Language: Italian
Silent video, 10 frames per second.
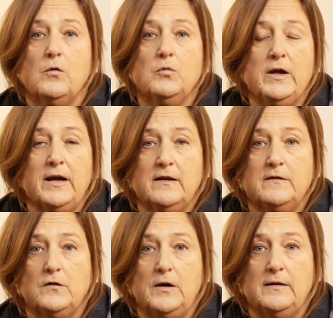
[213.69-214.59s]

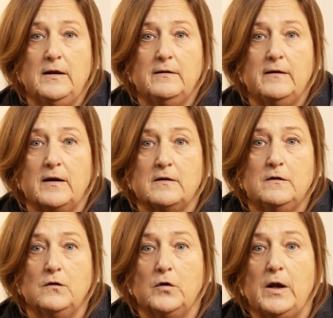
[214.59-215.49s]
comunicazione e
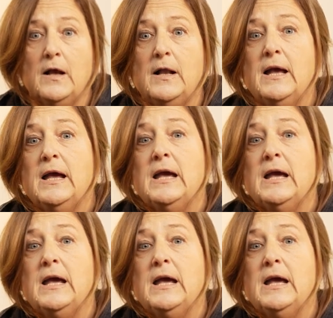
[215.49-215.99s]
dell'interazione.